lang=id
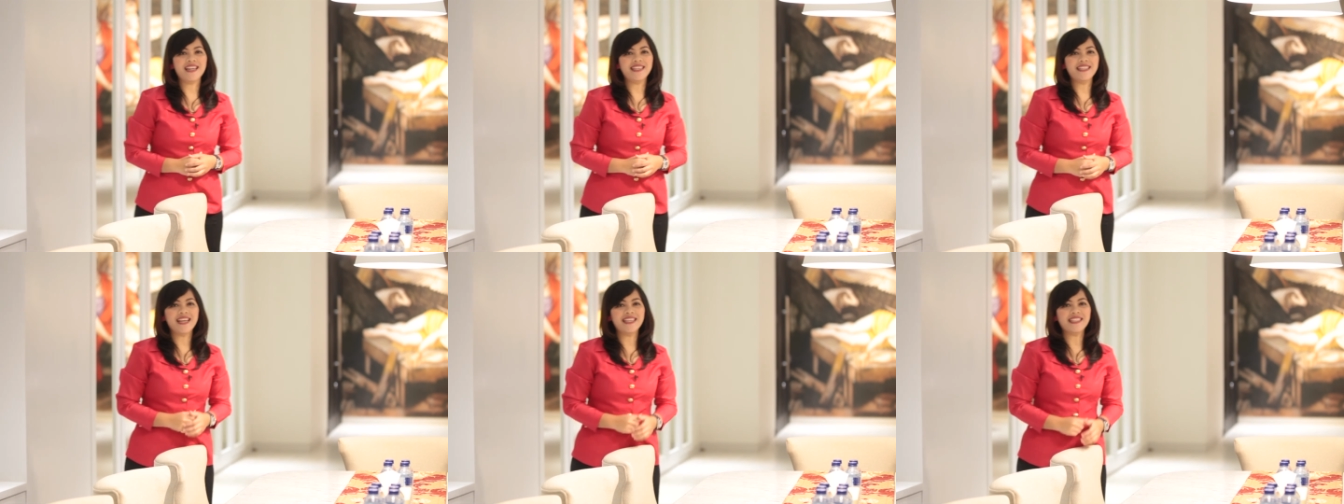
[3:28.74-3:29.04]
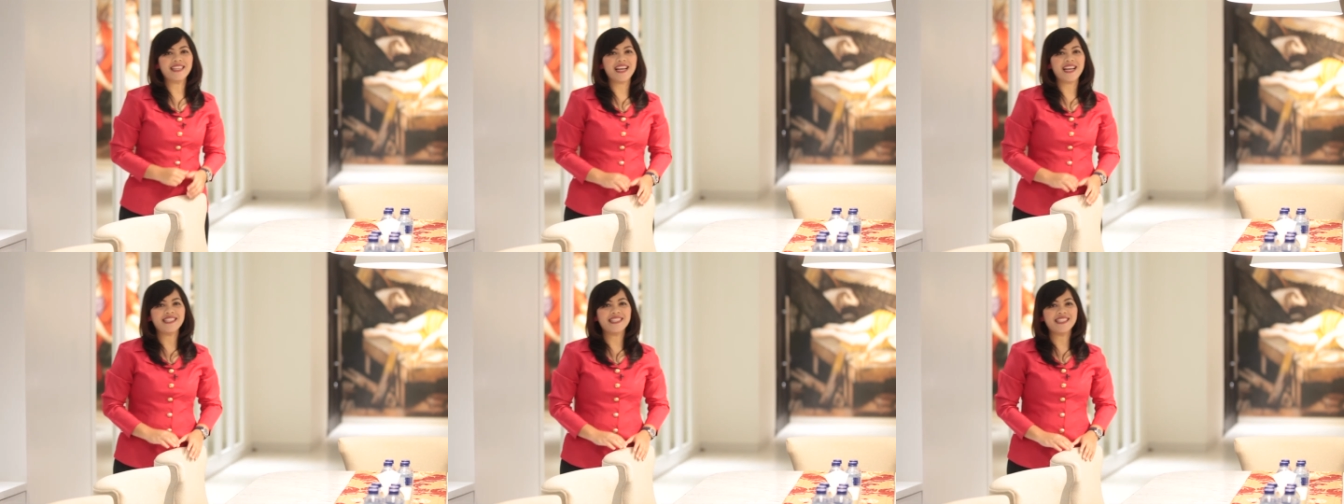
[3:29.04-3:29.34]
dan
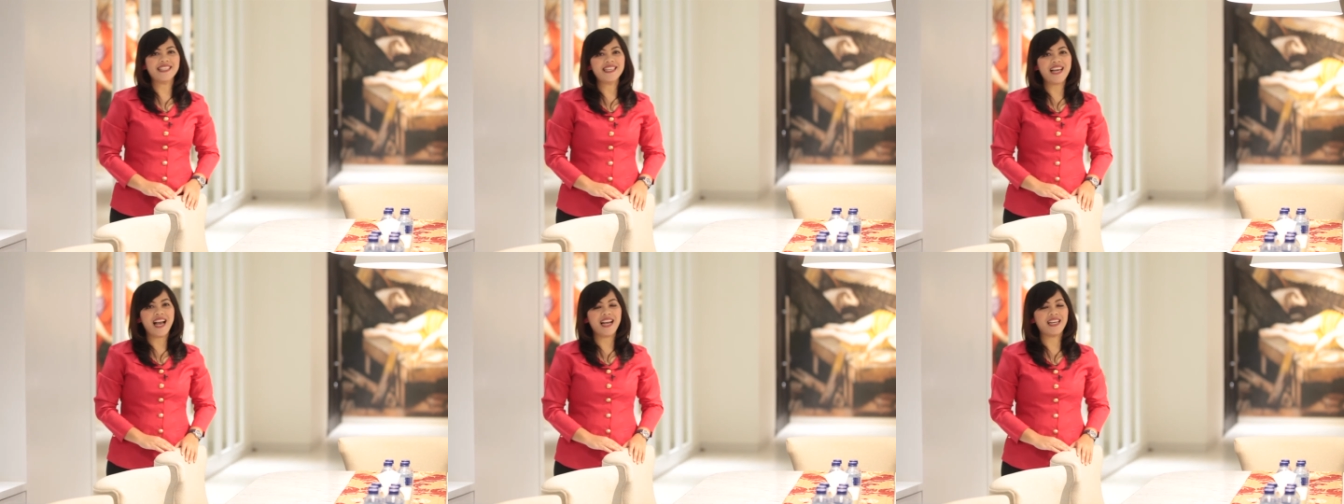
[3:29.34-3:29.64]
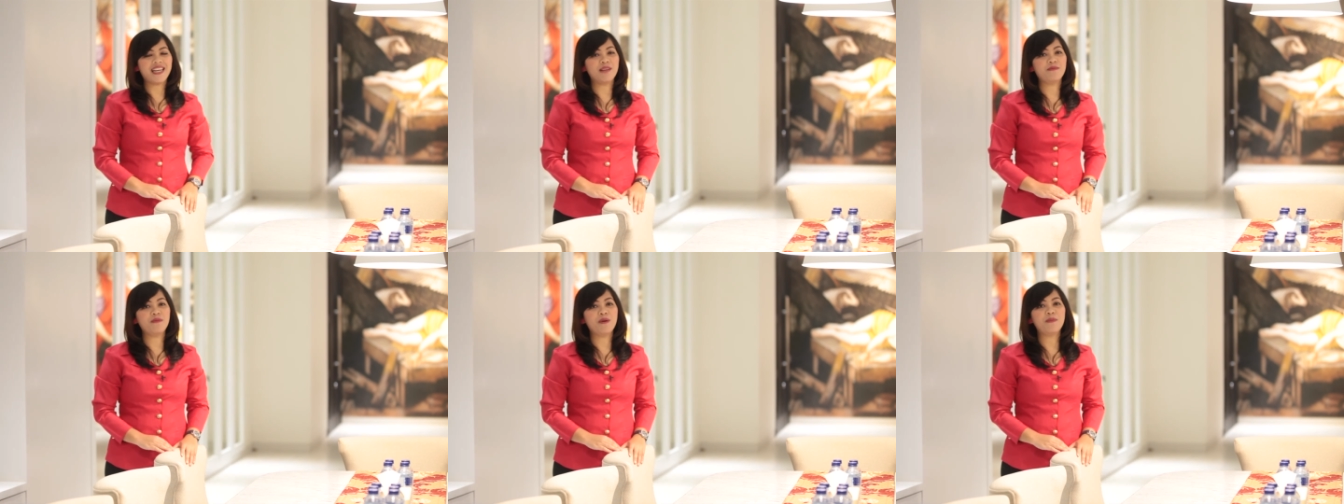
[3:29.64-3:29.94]
kasih
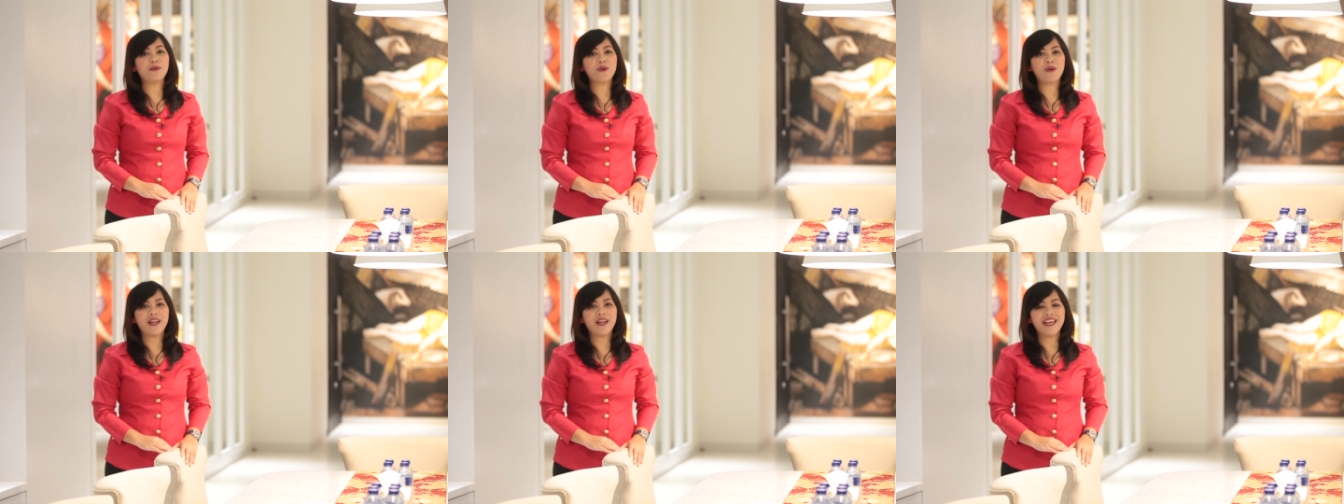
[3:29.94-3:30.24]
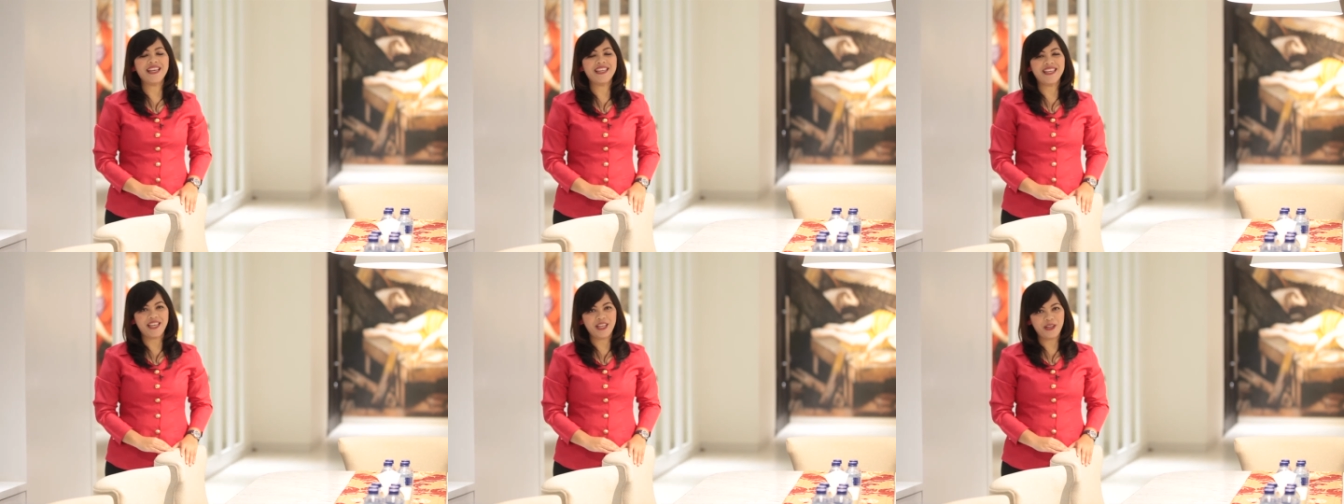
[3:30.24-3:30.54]
akan memperoleh
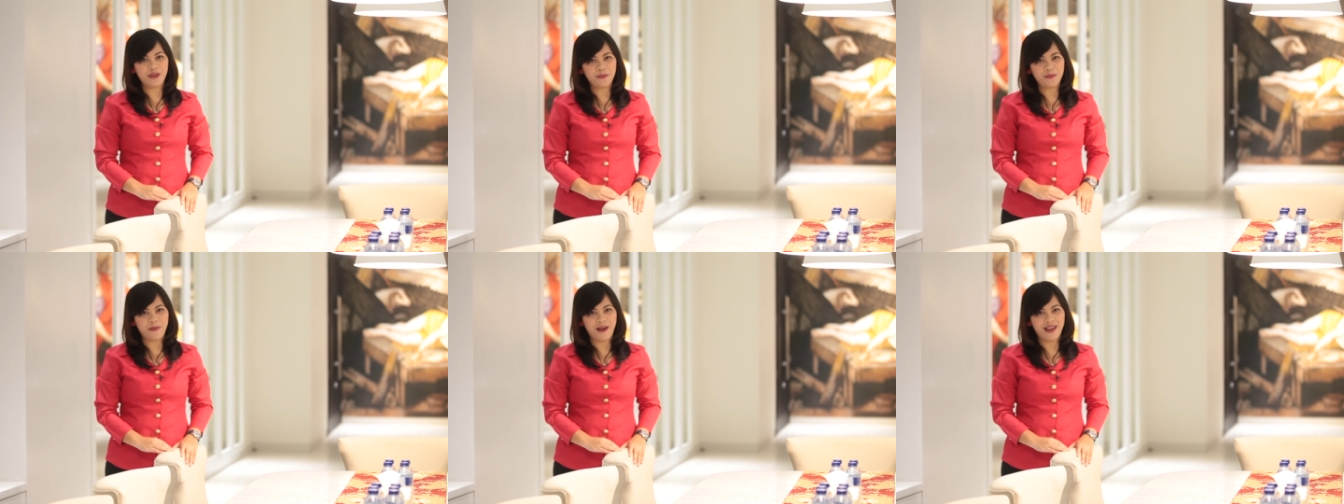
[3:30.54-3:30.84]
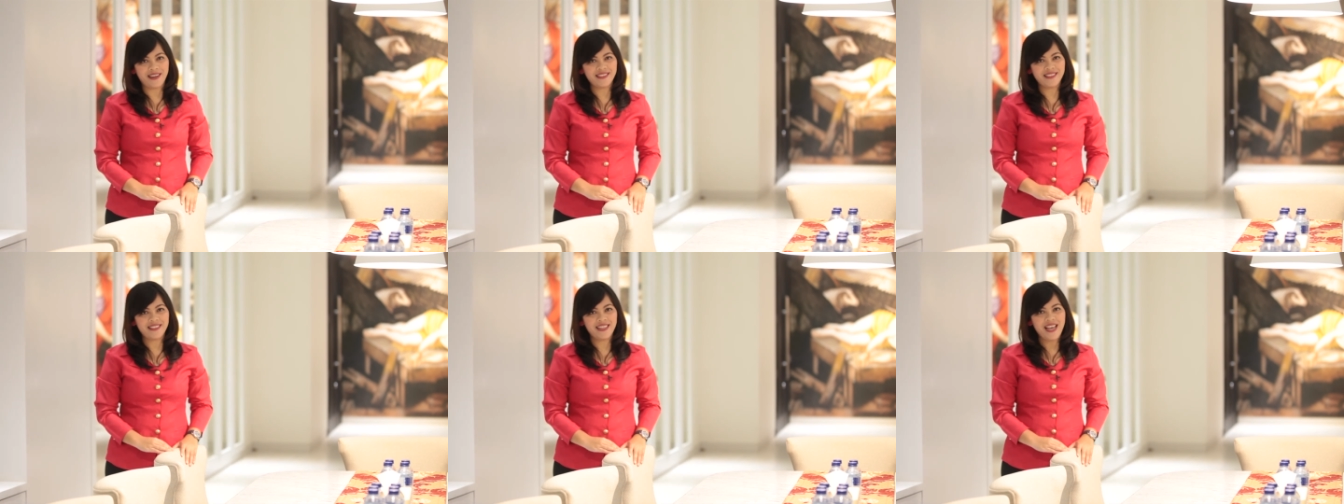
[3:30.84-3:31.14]

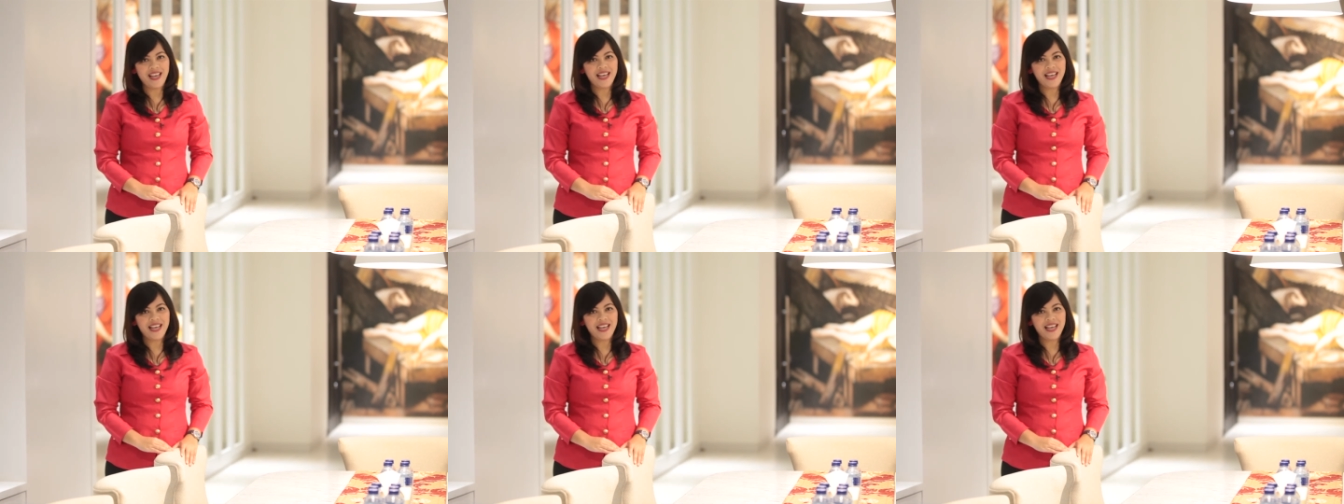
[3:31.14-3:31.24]
kehidupan,